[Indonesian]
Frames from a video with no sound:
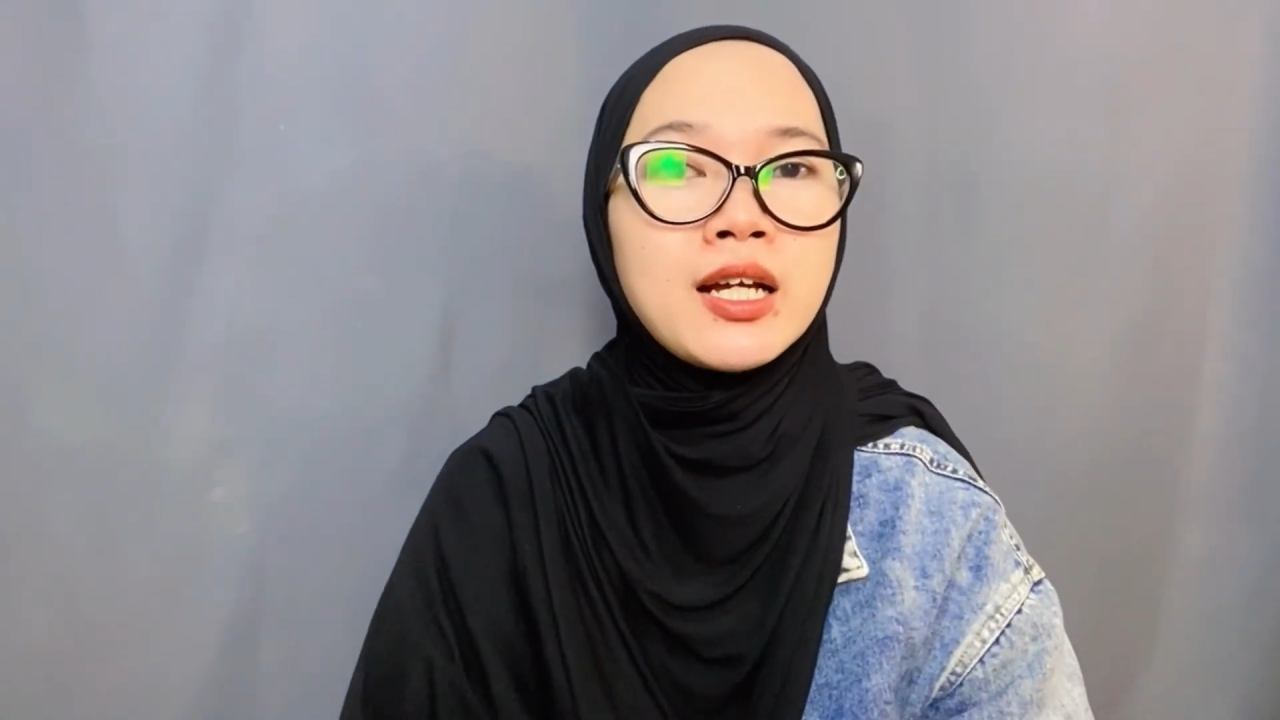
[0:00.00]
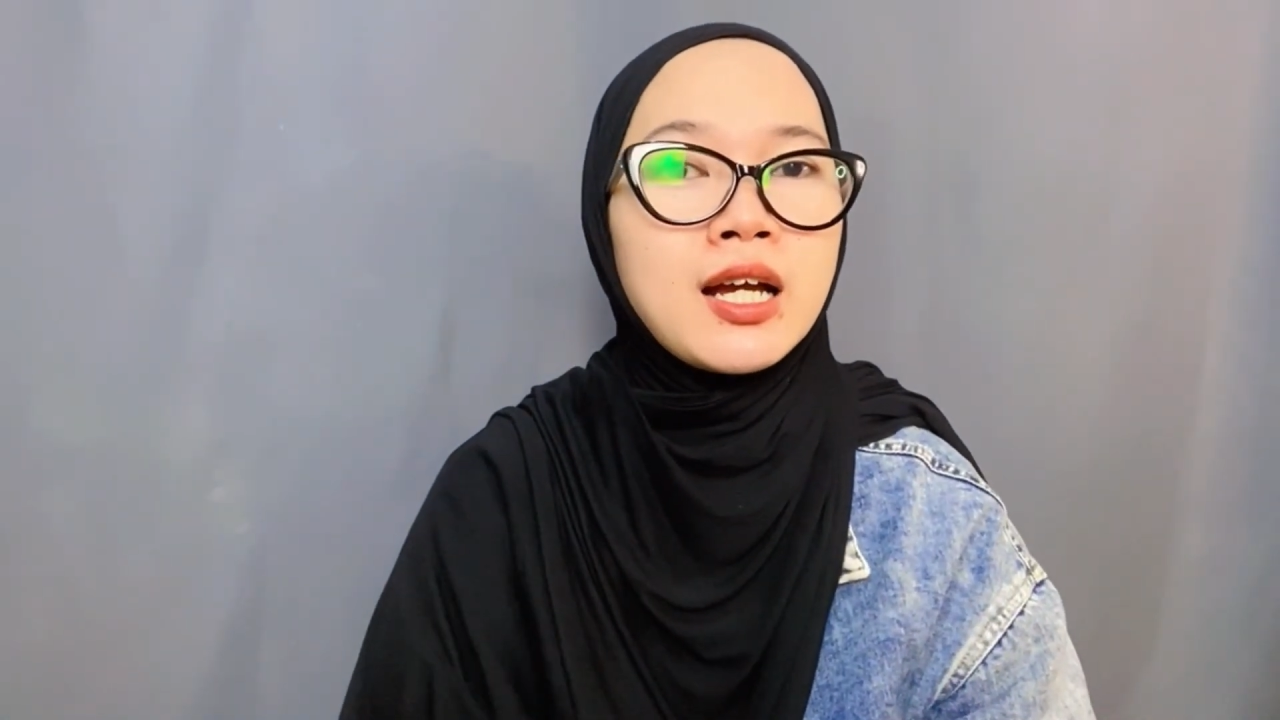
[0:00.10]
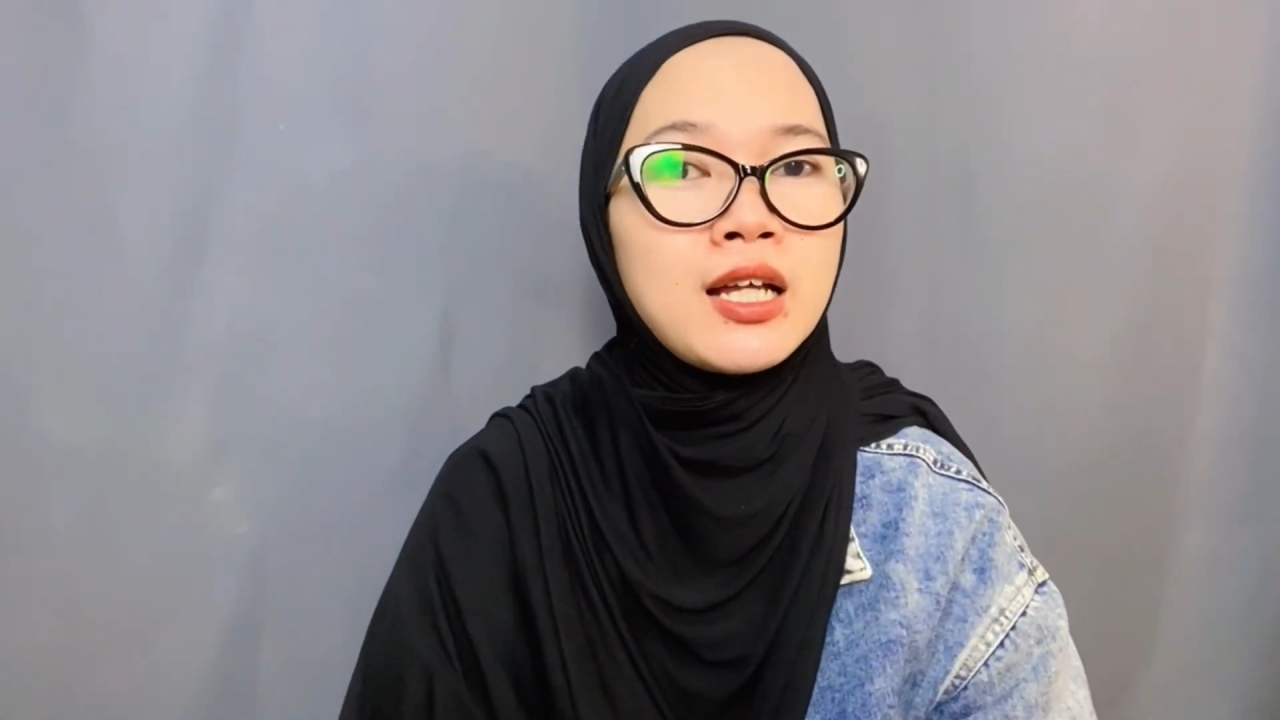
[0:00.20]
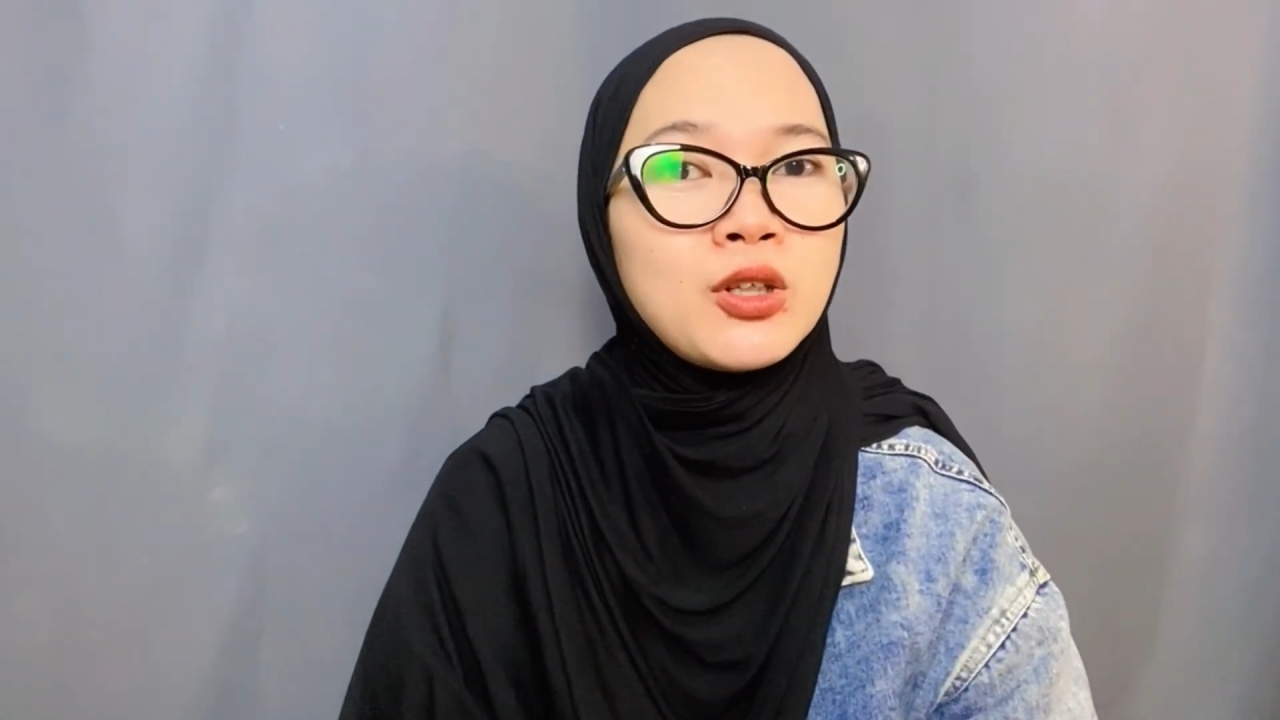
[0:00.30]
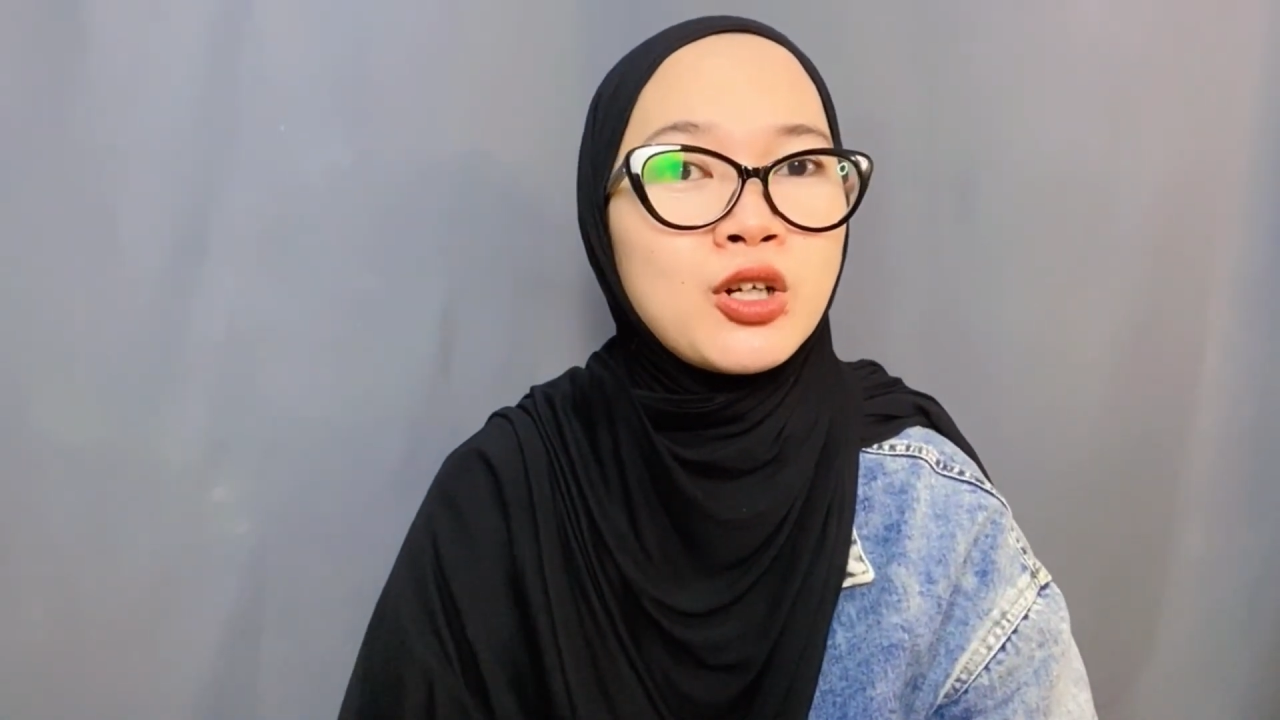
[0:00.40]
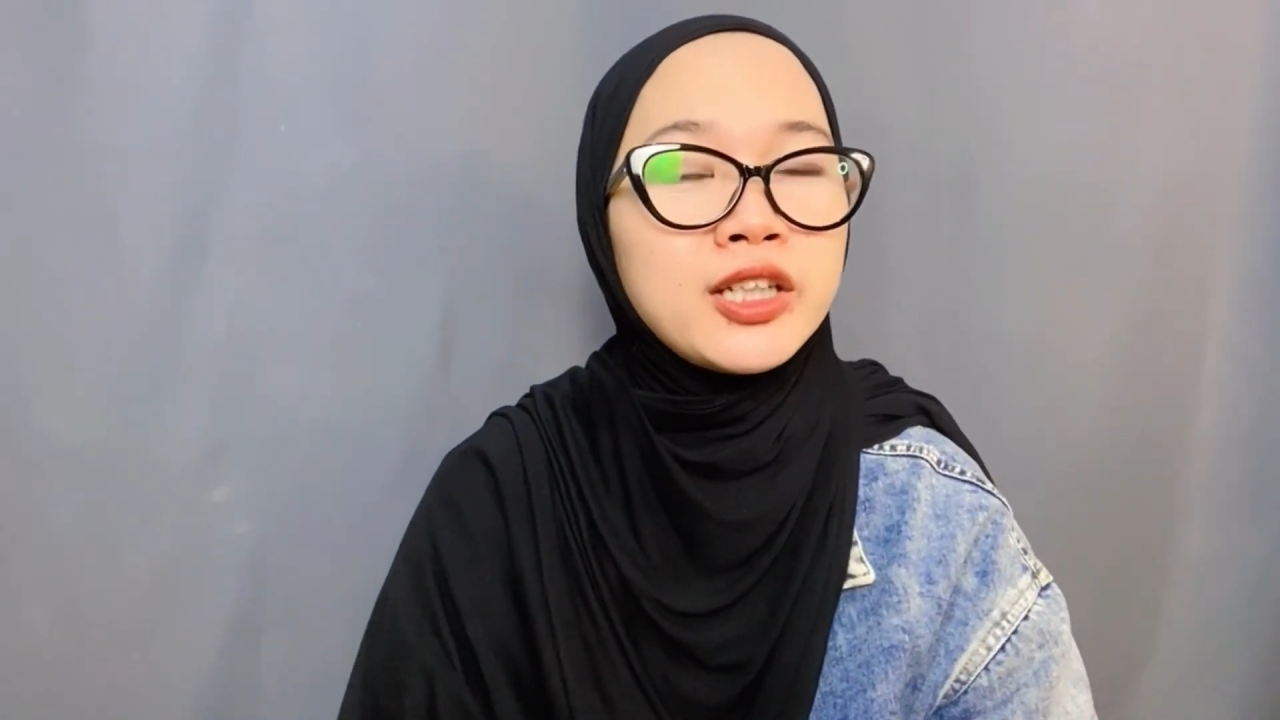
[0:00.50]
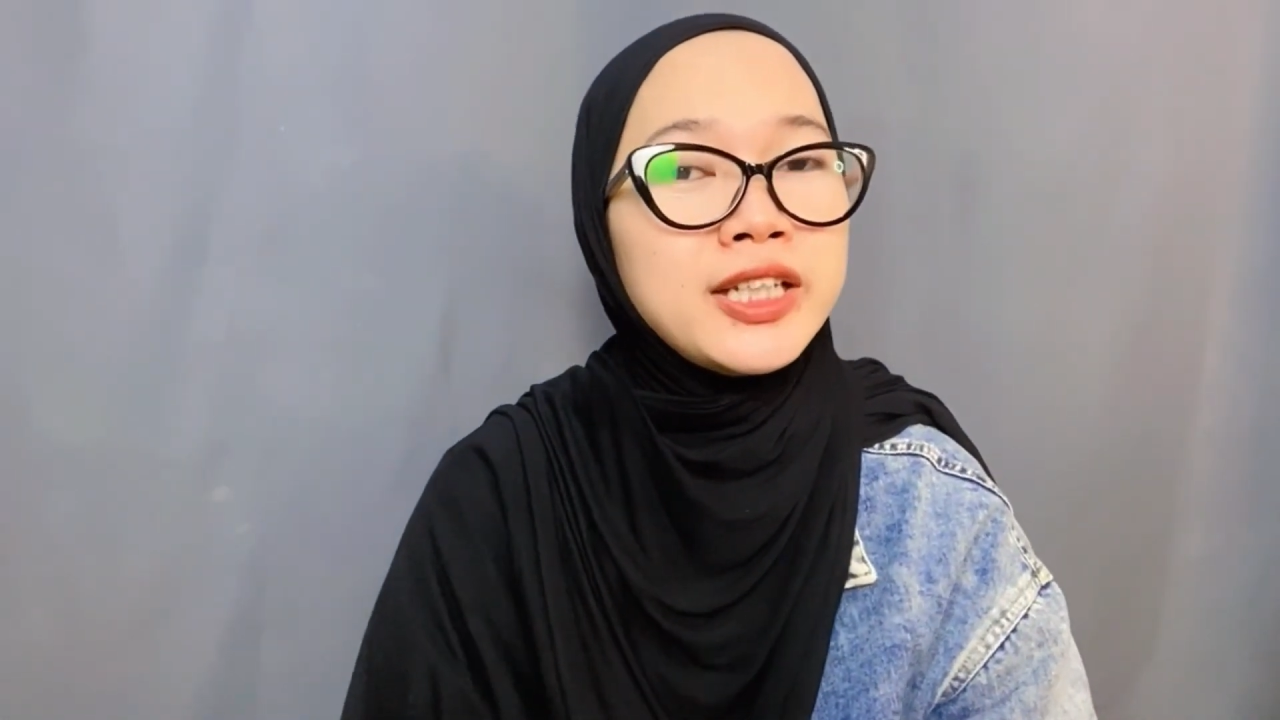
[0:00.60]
ke kantor